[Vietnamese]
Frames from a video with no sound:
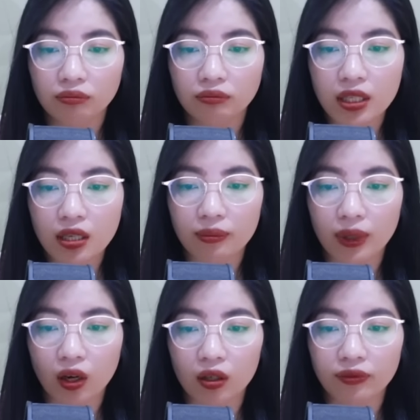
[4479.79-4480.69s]
Bây giờ
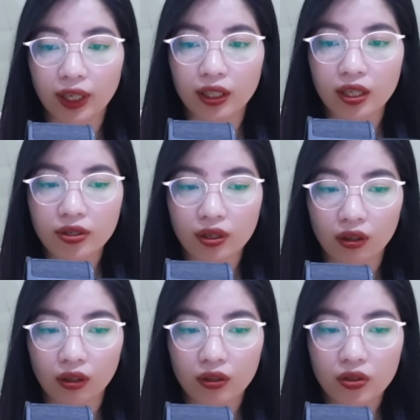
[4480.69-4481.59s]
mà còn phải đi
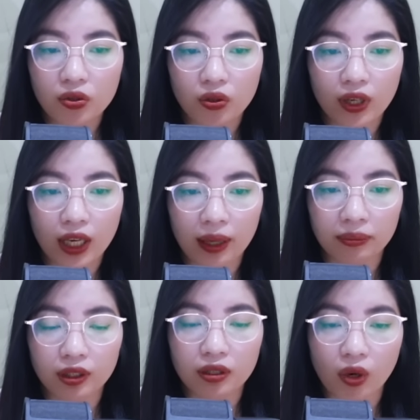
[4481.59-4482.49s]
chợ rồi về
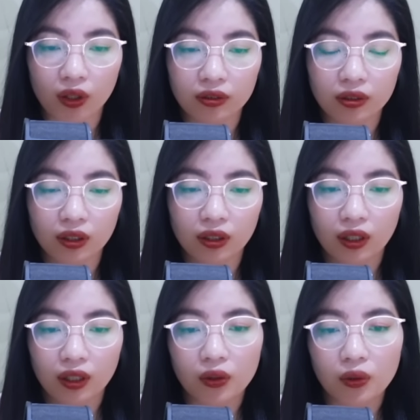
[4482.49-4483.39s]
làm từng món nữa,
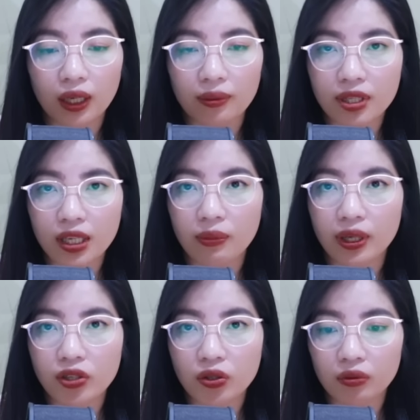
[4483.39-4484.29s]
cô làm sao
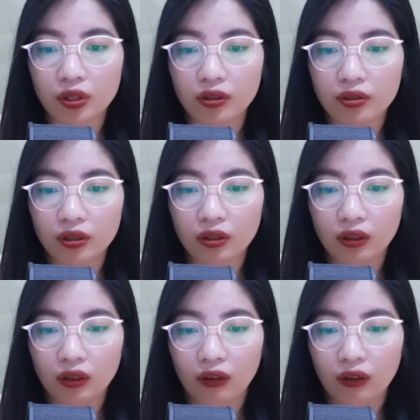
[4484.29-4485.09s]
mà chịu được chứ.